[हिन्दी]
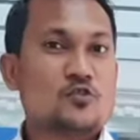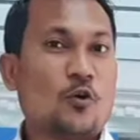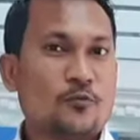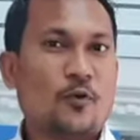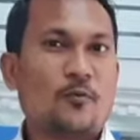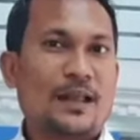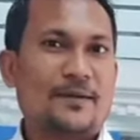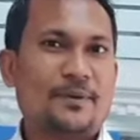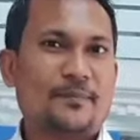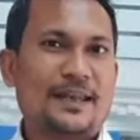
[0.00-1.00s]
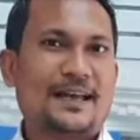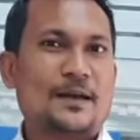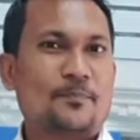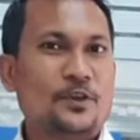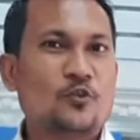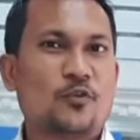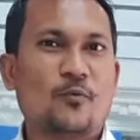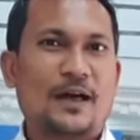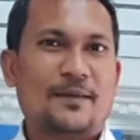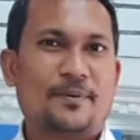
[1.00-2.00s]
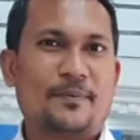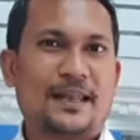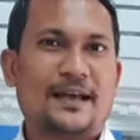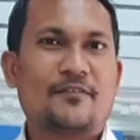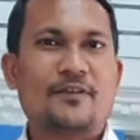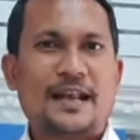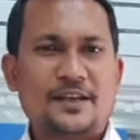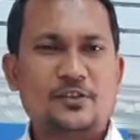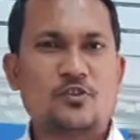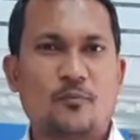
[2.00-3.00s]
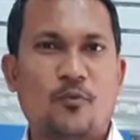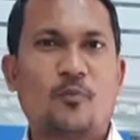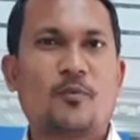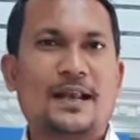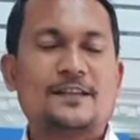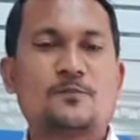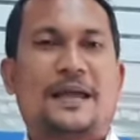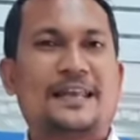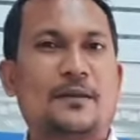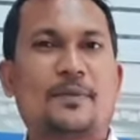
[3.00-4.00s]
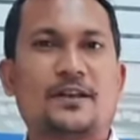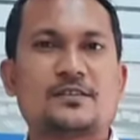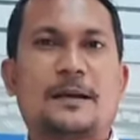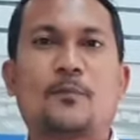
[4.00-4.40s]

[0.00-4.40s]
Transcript: सॉफ्ट फोम वाले भी मिलेंगे पीयू फोम वाले भी मिलेंगे वेराइटीज़ ऑफ फोम वाले स्पाइन केयर मेट्रेस